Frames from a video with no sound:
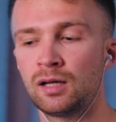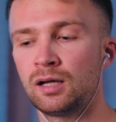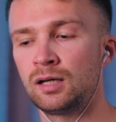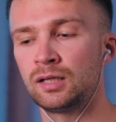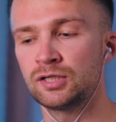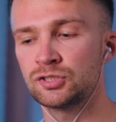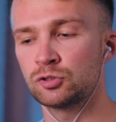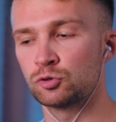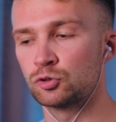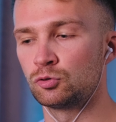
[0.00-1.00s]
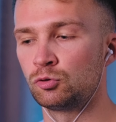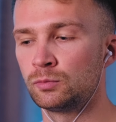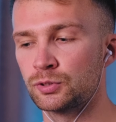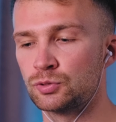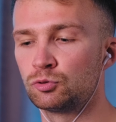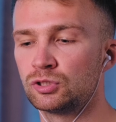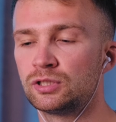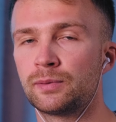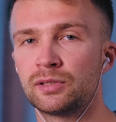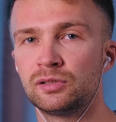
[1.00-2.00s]
А также то, что он почему-то
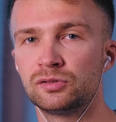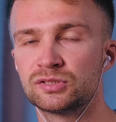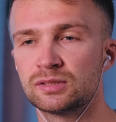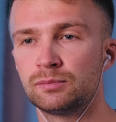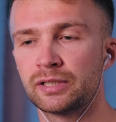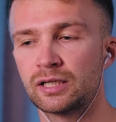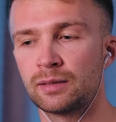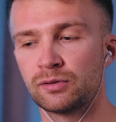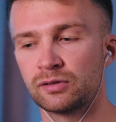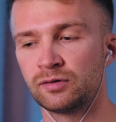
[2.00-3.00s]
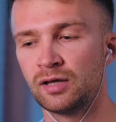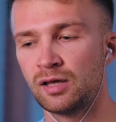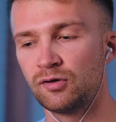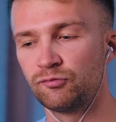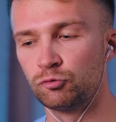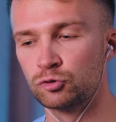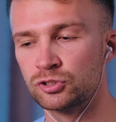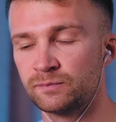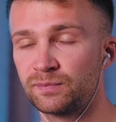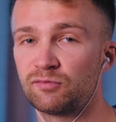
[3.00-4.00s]
не определился моей камерой
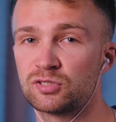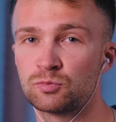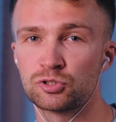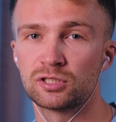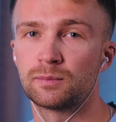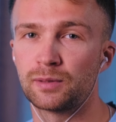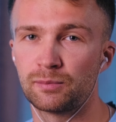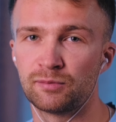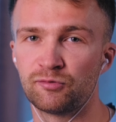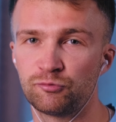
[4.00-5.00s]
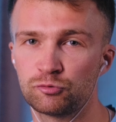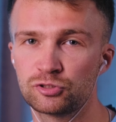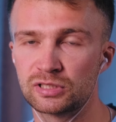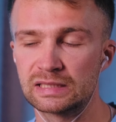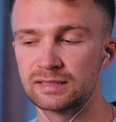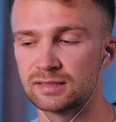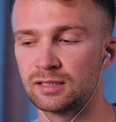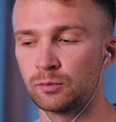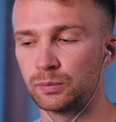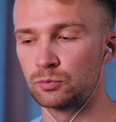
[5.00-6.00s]
Fuji. Возможно, это проблема Fuji, не
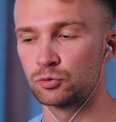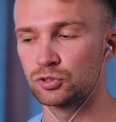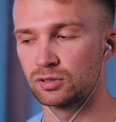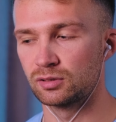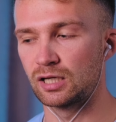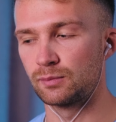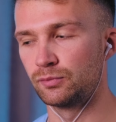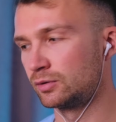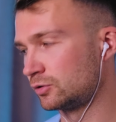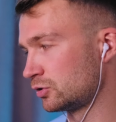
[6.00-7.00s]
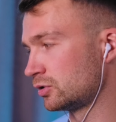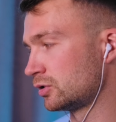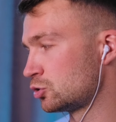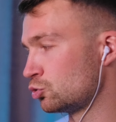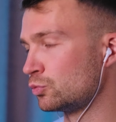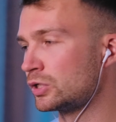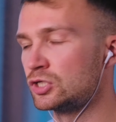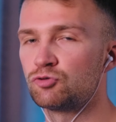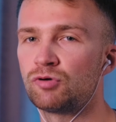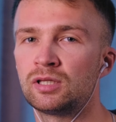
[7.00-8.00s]
знаю, потому что как бы э, Zoom
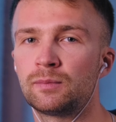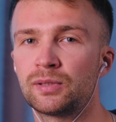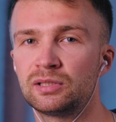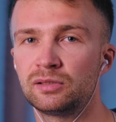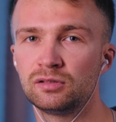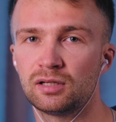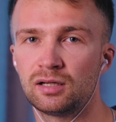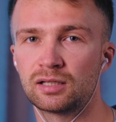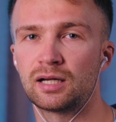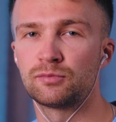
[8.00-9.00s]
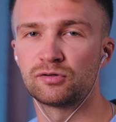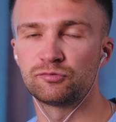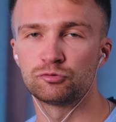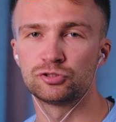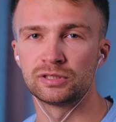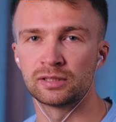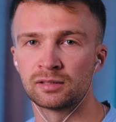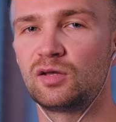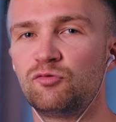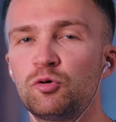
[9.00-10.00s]
H1 определил, а камера Fuji нет.
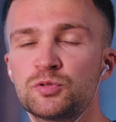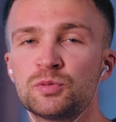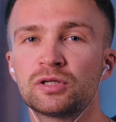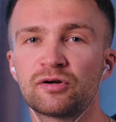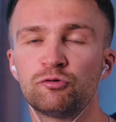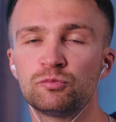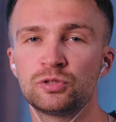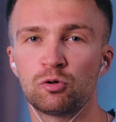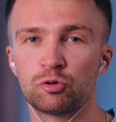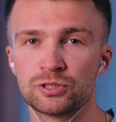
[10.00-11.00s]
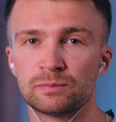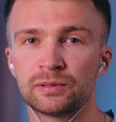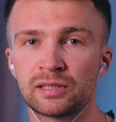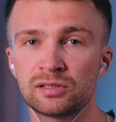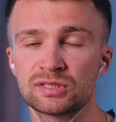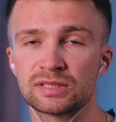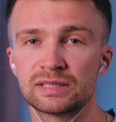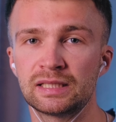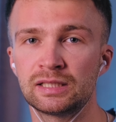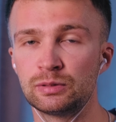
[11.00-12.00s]
В общем, микрофон мне очень понравился,
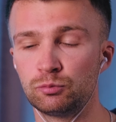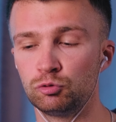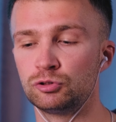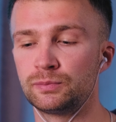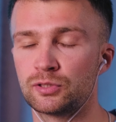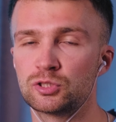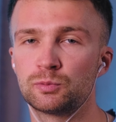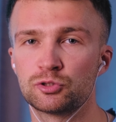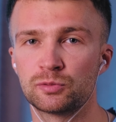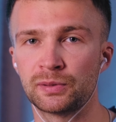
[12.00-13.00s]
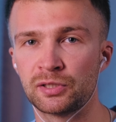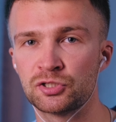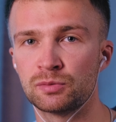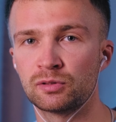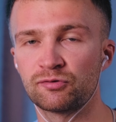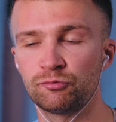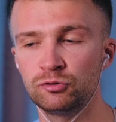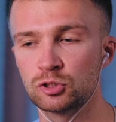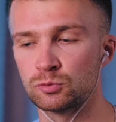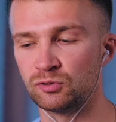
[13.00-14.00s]
я не буду теперь использовать петличный
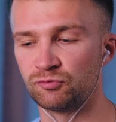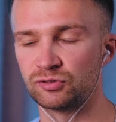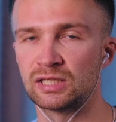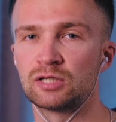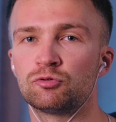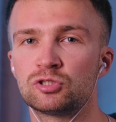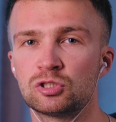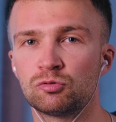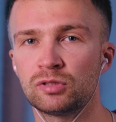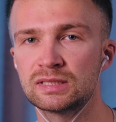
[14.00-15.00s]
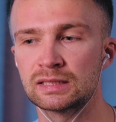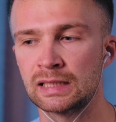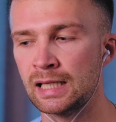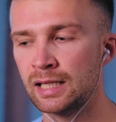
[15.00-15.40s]
микрофон, особенно в таких вот ситуациях.